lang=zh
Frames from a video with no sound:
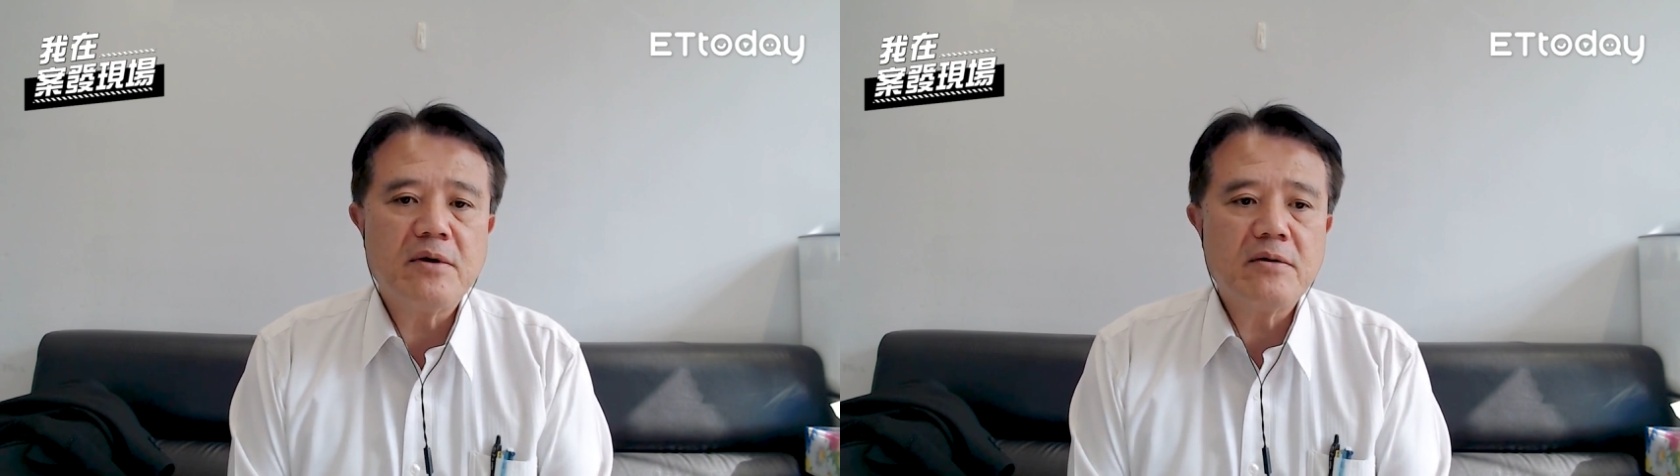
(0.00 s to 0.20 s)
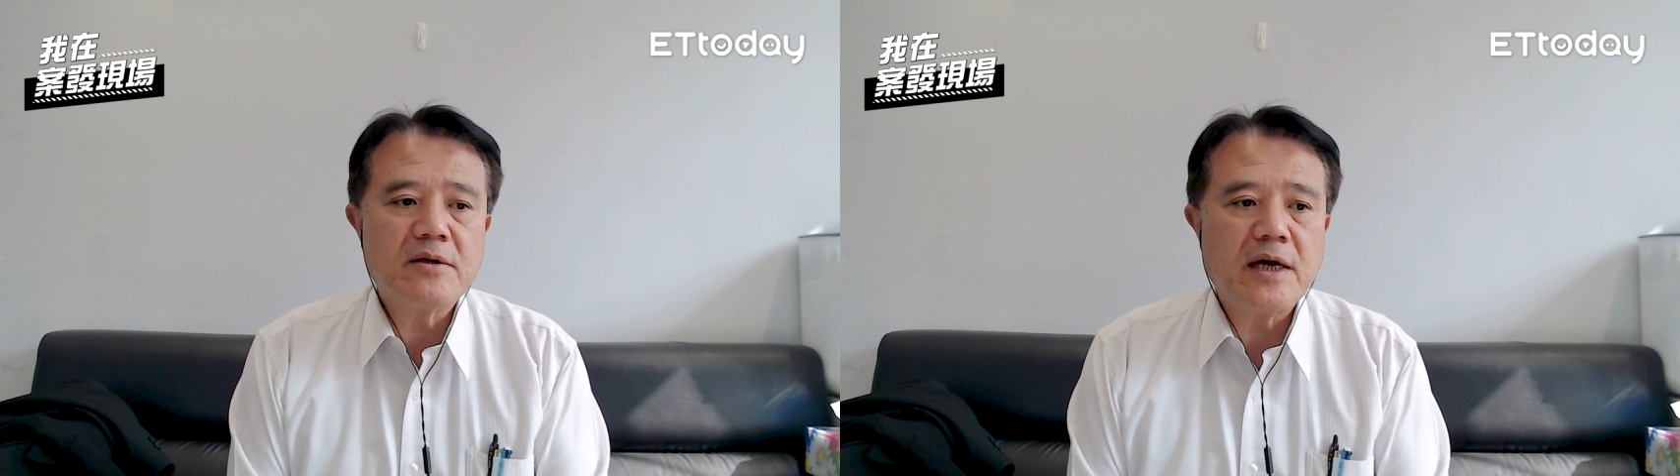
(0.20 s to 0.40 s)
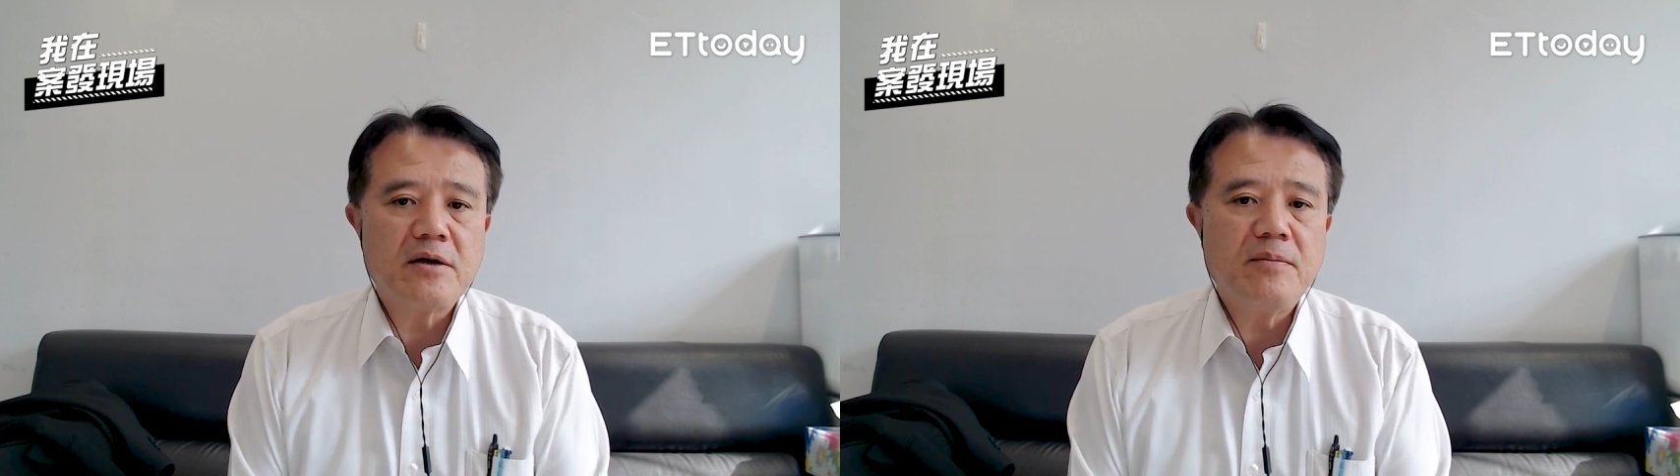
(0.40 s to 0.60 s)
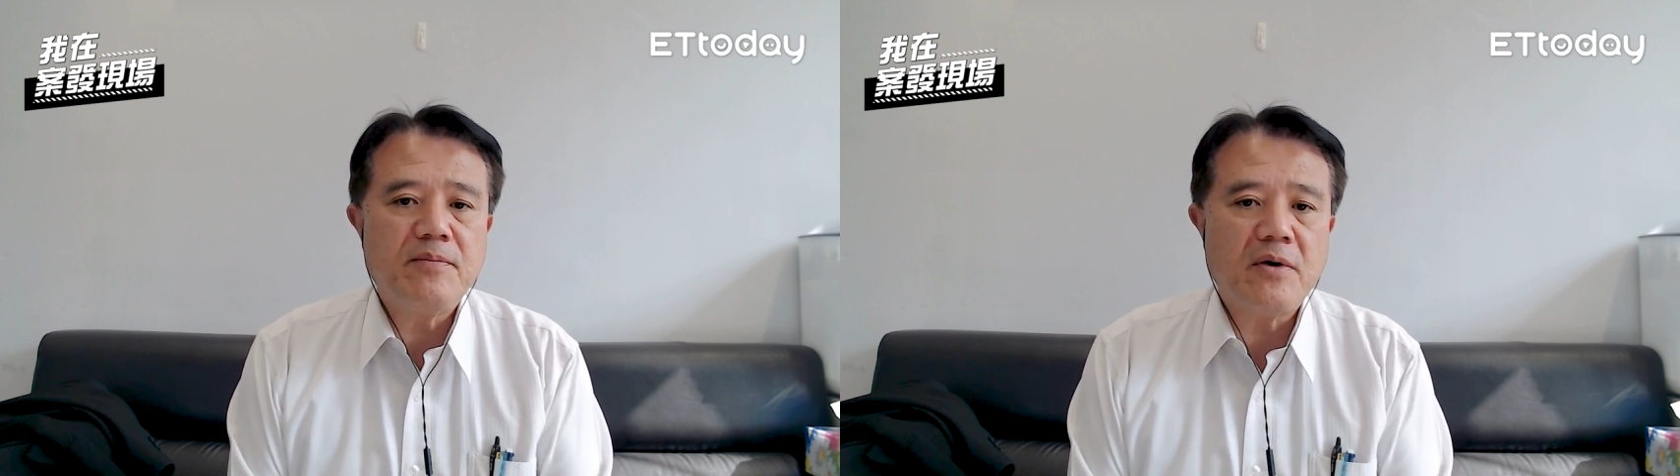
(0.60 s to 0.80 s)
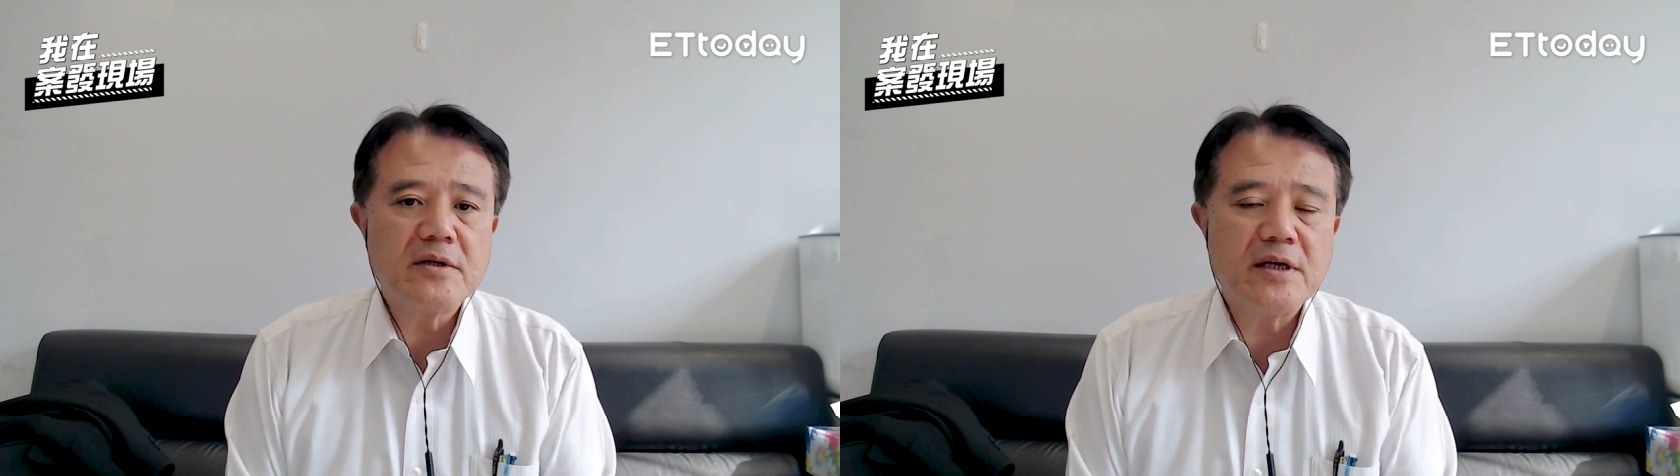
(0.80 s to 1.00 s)
我用胆了个
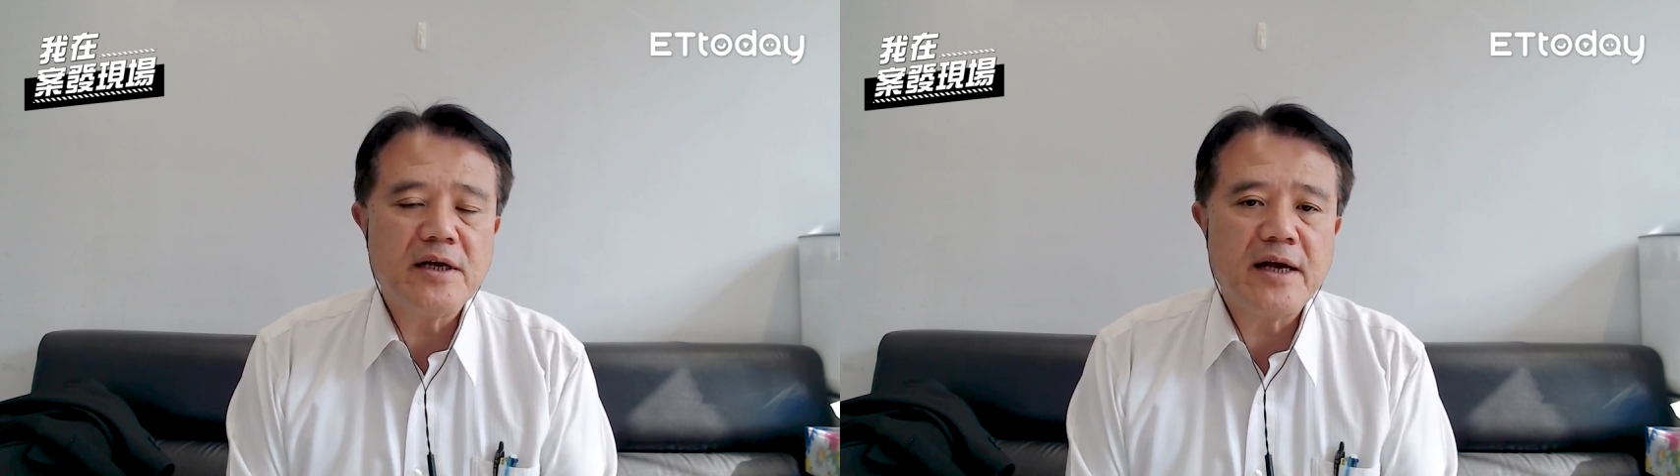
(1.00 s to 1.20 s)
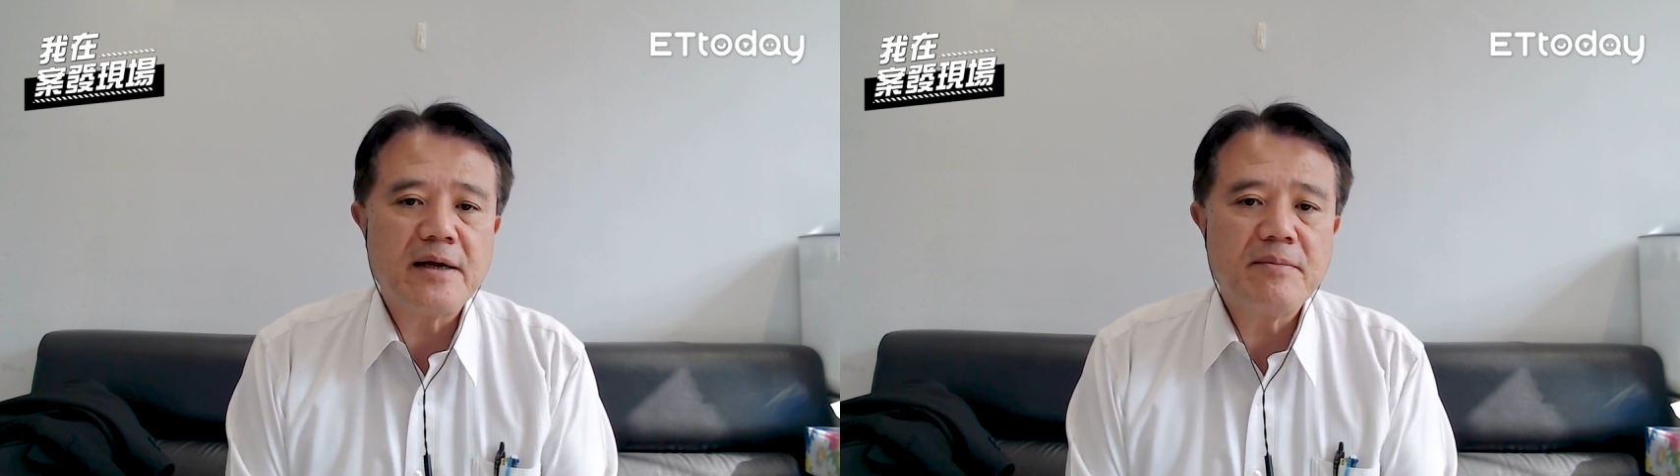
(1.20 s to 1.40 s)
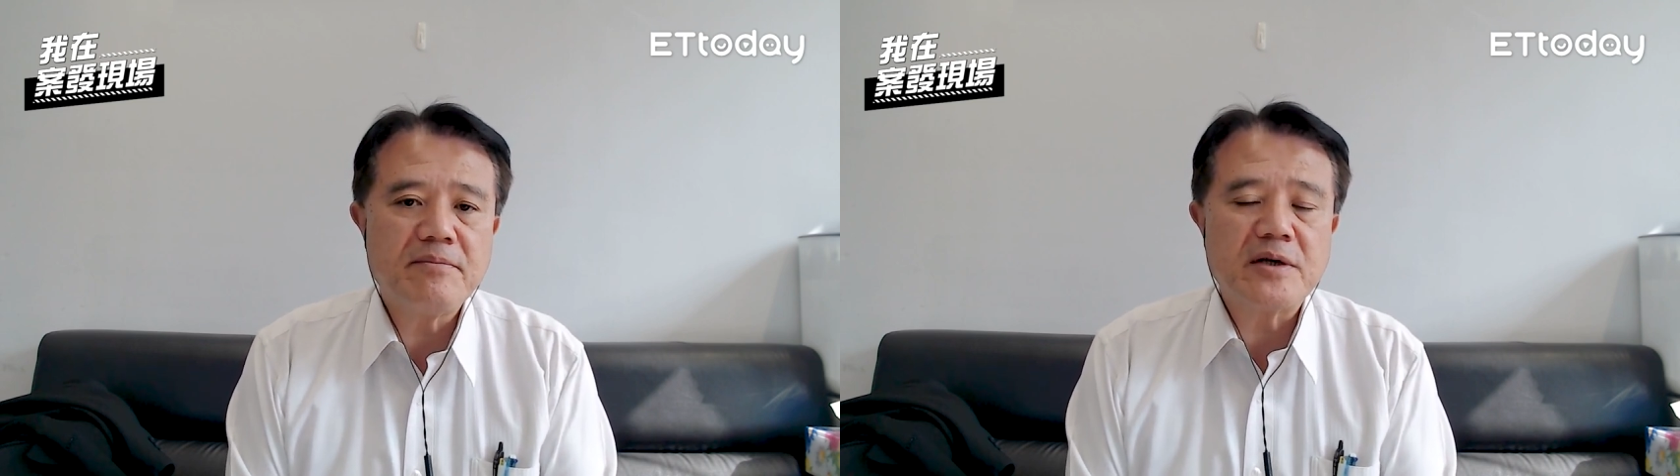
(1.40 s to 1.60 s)
砰起来啊，